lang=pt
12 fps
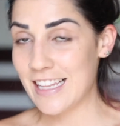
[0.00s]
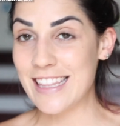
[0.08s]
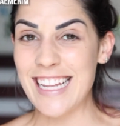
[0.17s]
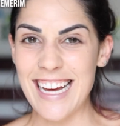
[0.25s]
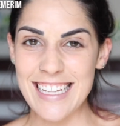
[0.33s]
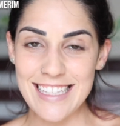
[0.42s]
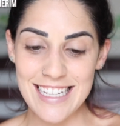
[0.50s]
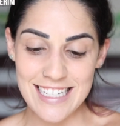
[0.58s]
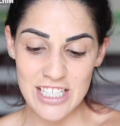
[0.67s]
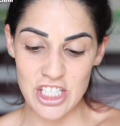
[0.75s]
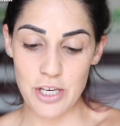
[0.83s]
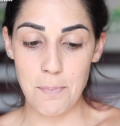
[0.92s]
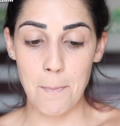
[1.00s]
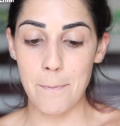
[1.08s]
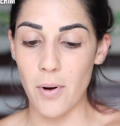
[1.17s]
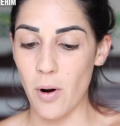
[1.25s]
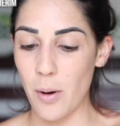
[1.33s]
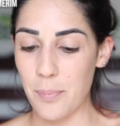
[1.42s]
Nada de
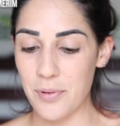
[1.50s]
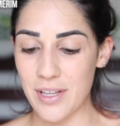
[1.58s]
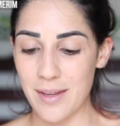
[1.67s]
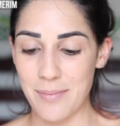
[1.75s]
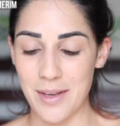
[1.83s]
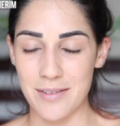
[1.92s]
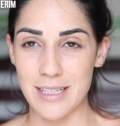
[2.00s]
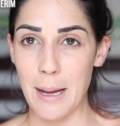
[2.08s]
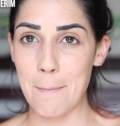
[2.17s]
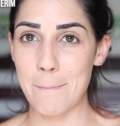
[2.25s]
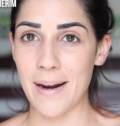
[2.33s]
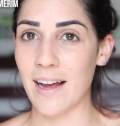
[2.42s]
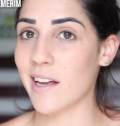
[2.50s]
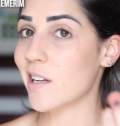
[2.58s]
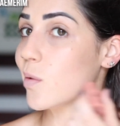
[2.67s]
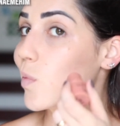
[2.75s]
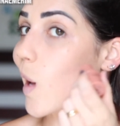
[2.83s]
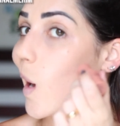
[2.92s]
pó, porque, meu, na praia
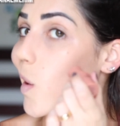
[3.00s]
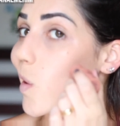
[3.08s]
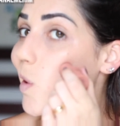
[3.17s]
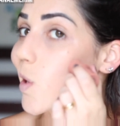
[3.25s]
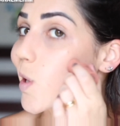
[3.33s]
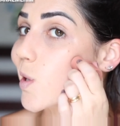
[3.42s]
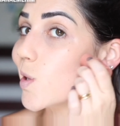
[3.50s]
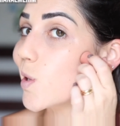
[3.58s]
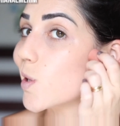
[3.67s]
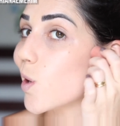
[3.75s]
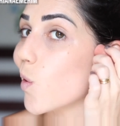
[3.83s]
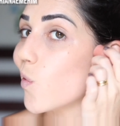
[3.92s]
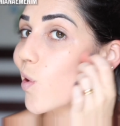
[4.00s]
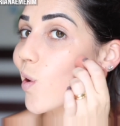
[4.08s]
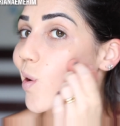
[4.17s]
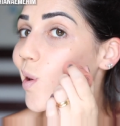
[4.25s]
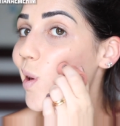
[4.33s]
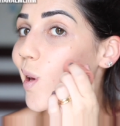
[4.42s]
não dá, né, gente? Então eu vou
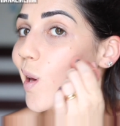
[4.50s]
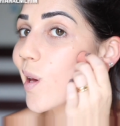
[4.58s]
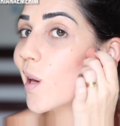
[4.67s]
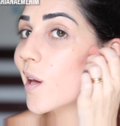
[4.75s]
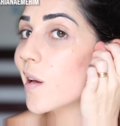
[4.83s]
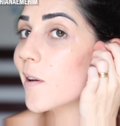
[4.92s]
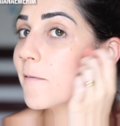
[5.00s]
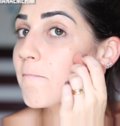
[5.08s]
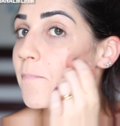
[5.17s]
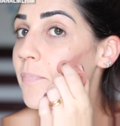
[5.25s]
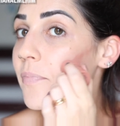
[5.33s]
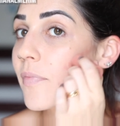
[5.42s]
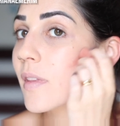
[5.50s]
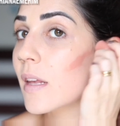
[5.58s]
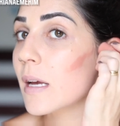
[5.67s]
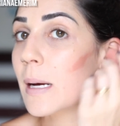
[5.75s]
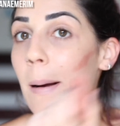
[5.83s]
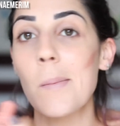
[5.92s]
aqui,
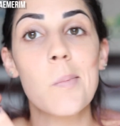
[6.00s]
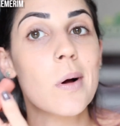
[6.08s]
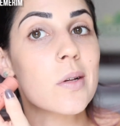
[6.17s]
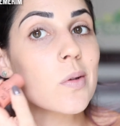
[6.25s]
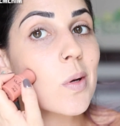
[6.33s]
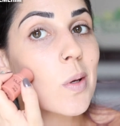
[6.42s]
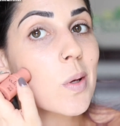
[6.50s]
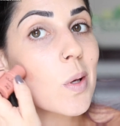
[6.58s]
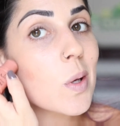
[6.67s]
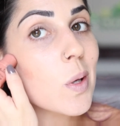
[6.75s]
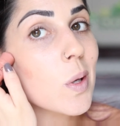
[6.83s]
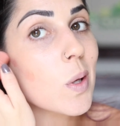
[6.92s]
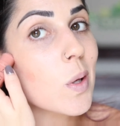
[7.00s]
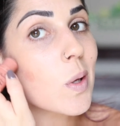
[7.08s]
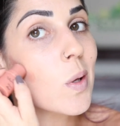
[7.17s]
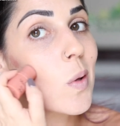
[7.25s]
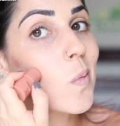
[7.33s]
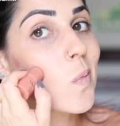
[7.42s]
passo
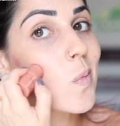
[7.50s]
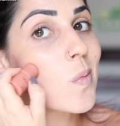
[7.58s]
aqui,